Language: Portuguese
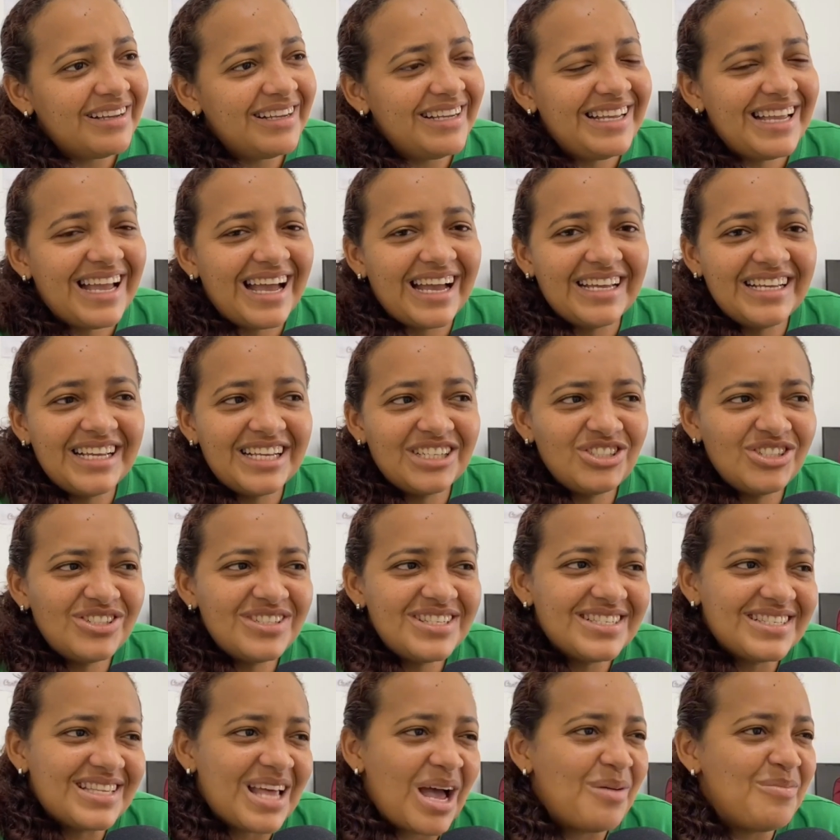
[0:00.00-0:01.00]
E aí a
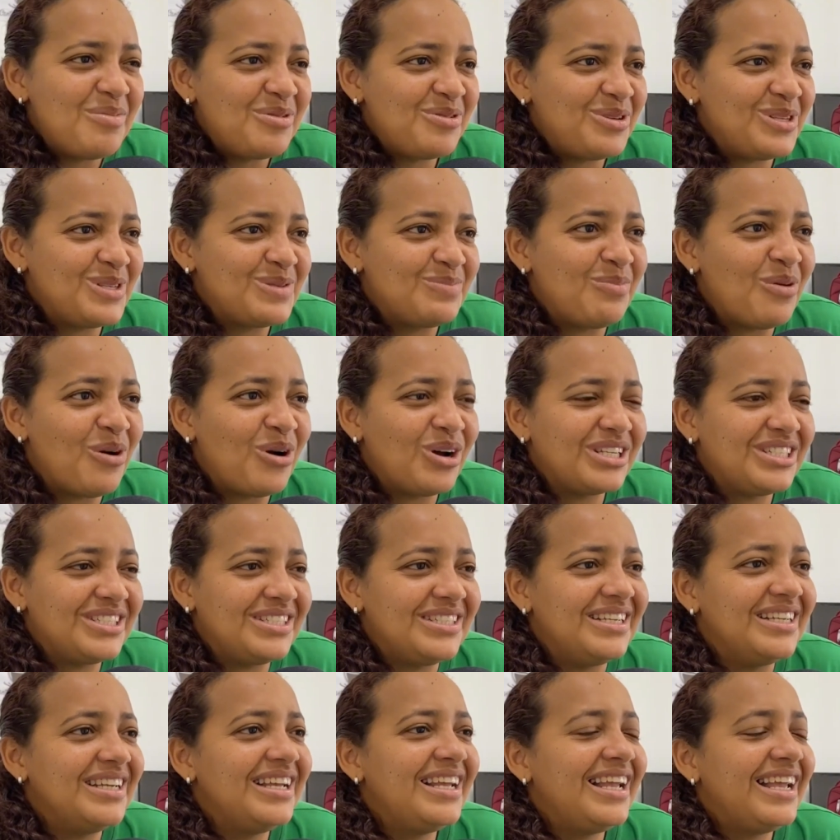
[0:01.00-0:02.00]
gente sabe que o
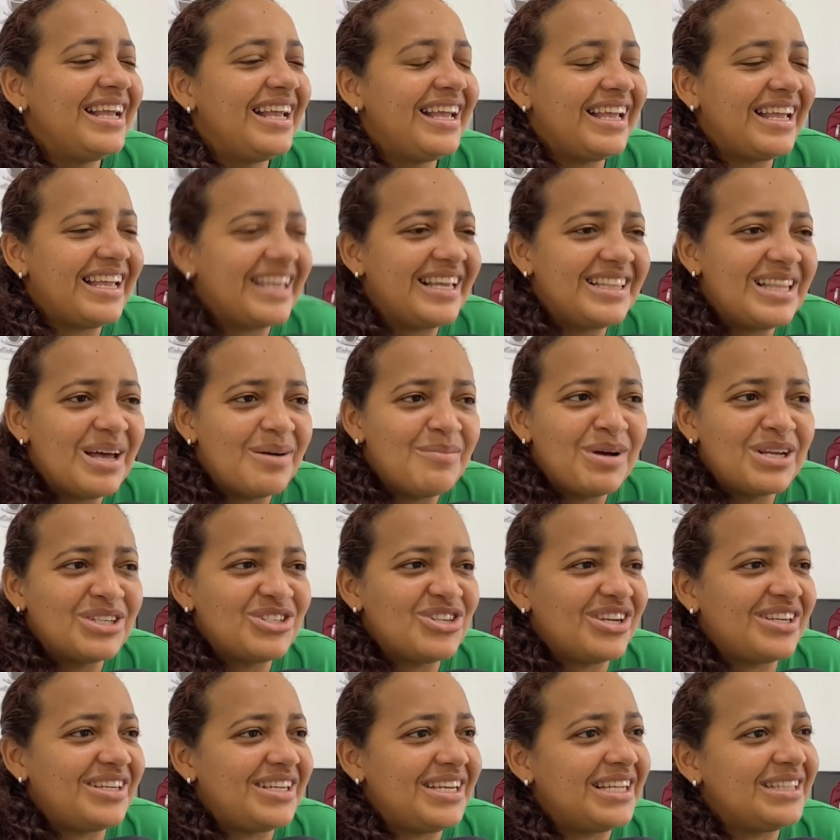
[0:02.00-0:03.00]
esporte é, dá
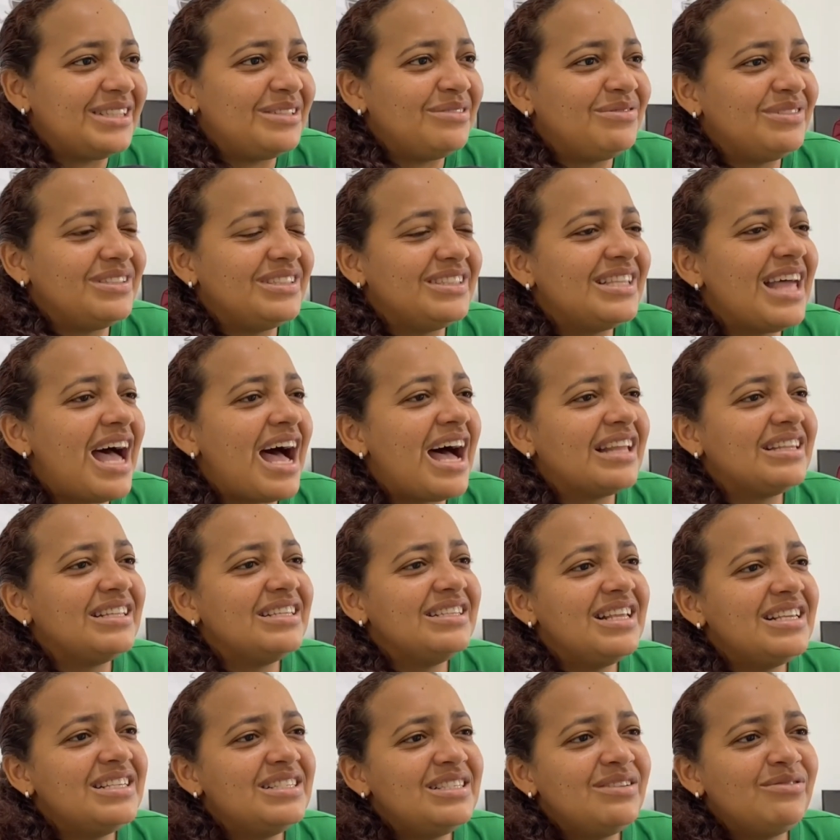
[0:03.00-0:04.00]
mais à
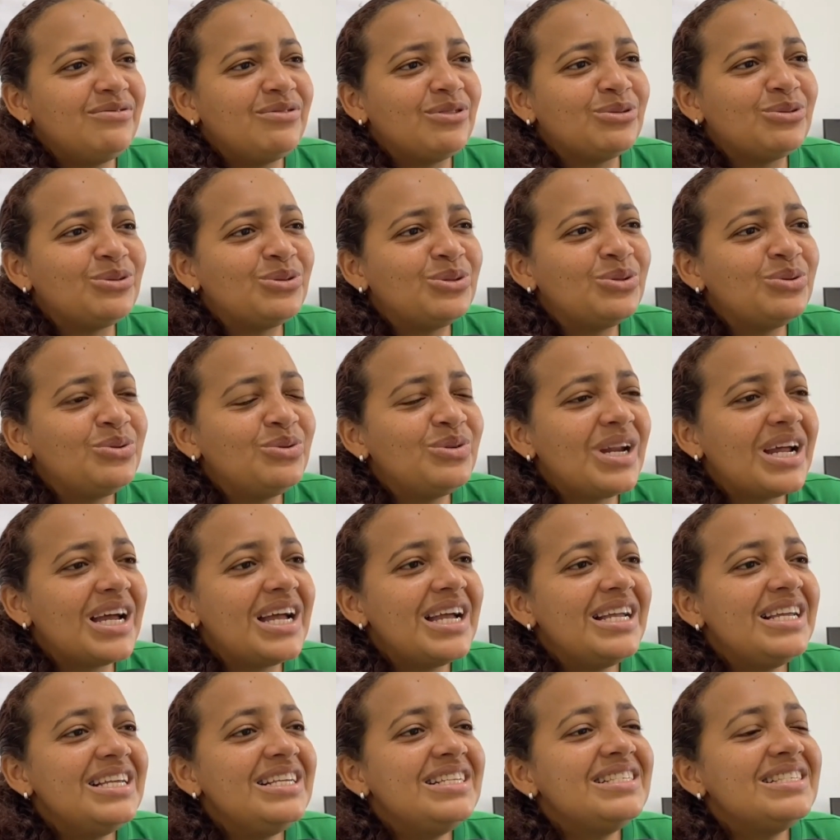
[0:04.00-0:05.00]
criatividade,
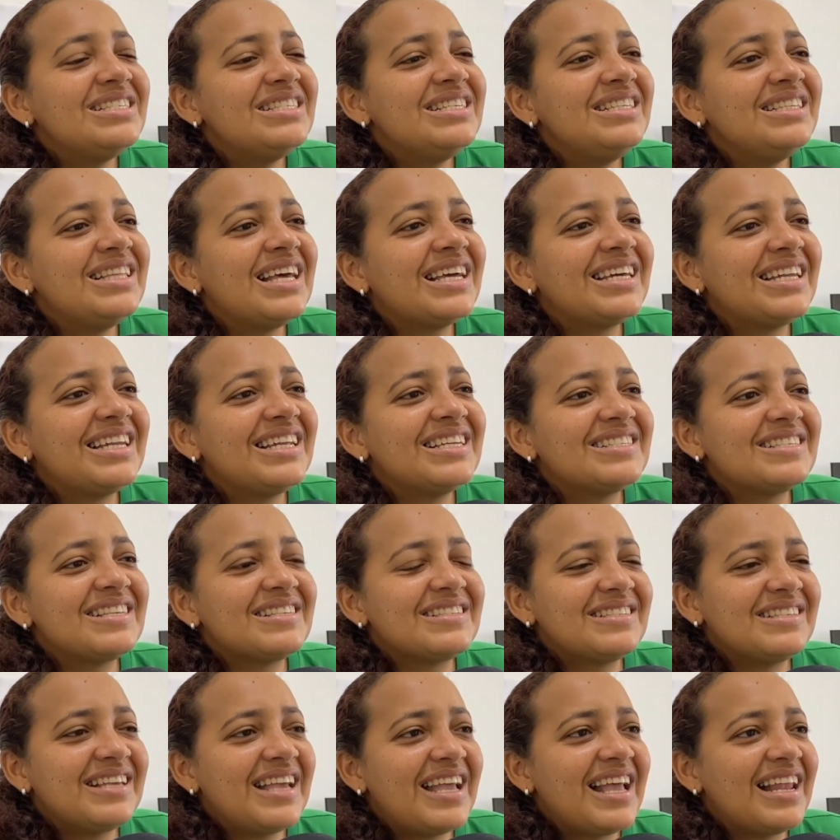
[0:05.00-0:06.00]
desenvoltura, ensina a criança
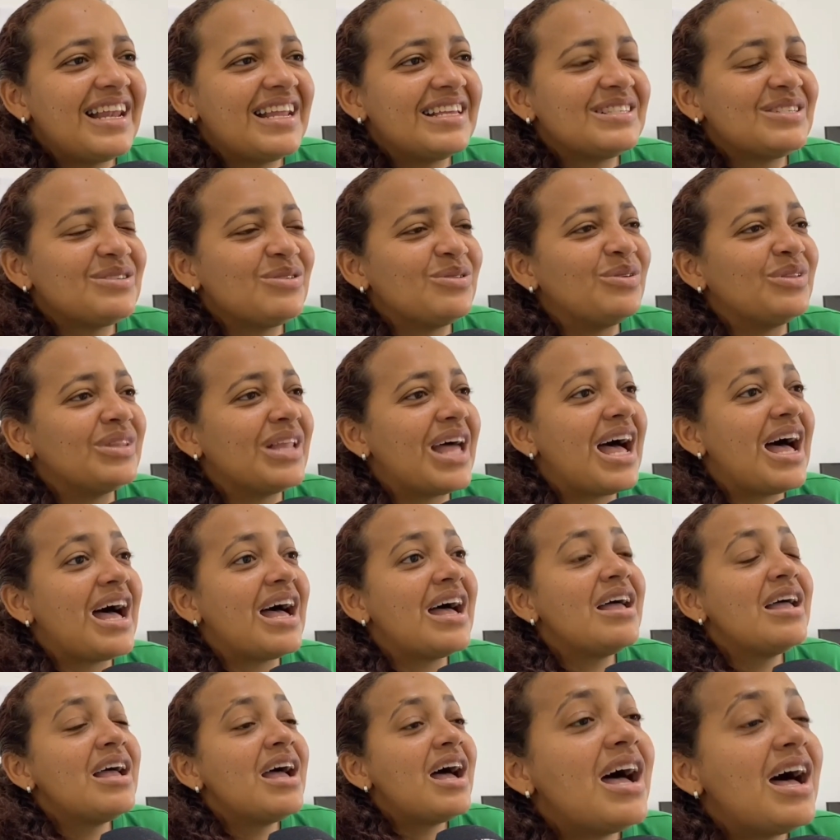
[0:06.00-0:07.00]
a se
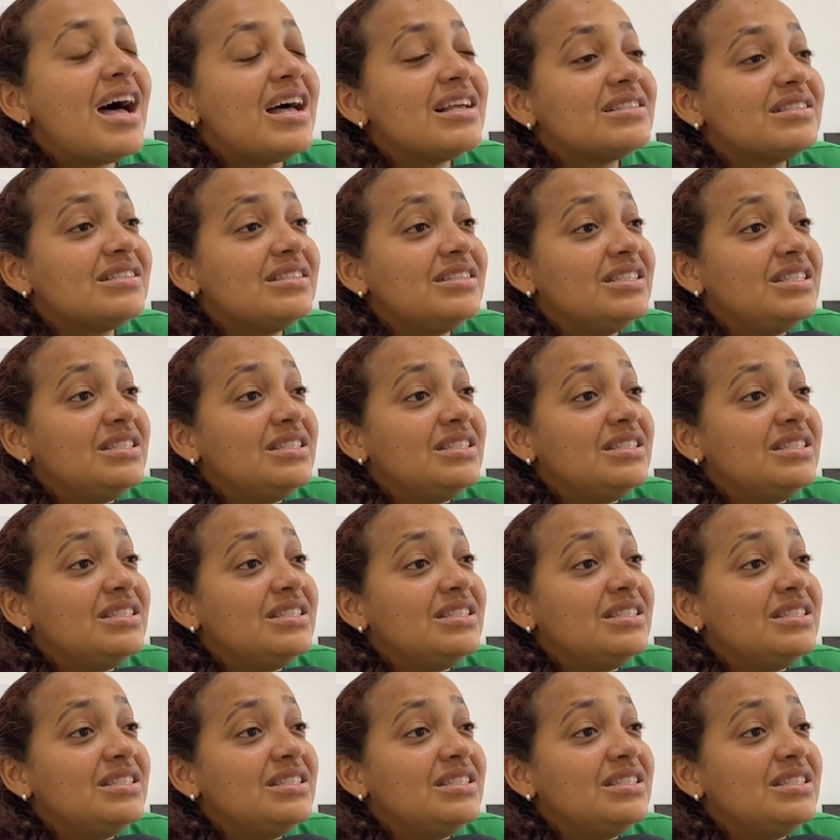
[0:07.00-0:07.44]
relacionar, a se